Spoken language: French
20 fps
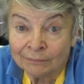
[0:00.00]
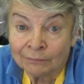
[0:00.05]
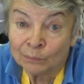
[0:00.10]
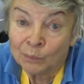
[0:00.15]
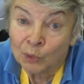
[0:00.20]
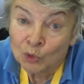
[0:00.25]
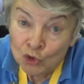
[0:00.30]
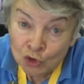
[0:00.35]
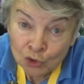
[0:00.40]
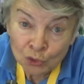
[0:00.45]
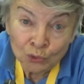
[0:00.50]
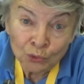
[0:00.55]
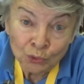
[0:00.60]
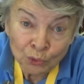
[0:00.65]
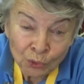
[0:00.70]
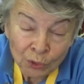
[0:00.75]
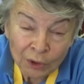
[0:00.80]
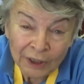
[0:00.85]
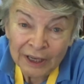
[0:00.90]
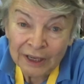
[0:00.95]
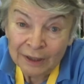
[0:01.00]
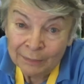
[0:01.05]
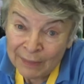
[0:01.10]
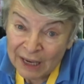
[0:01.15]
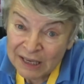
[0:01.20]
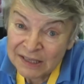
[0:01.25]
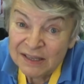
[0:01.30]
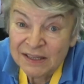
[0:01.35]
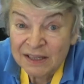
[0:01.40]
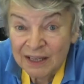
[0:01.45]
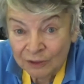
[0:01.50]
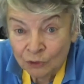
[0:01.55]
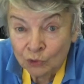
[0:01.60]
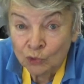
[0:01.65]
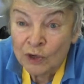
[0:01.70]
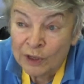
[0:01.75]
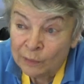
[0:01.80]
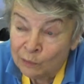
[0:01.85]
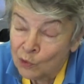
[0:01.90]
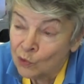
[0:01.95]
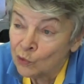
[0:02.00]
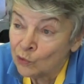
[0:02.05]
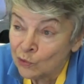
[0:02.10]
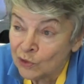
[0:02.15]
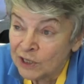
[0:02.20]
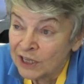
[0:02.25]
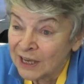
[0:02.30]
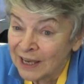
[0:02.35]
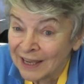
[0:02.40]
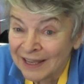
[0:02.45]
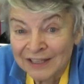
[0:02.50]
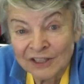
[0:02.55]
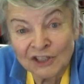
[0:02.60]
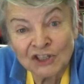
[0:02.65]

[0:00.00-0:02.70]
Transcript: Bonjour et merci à tous les Mulhousiens.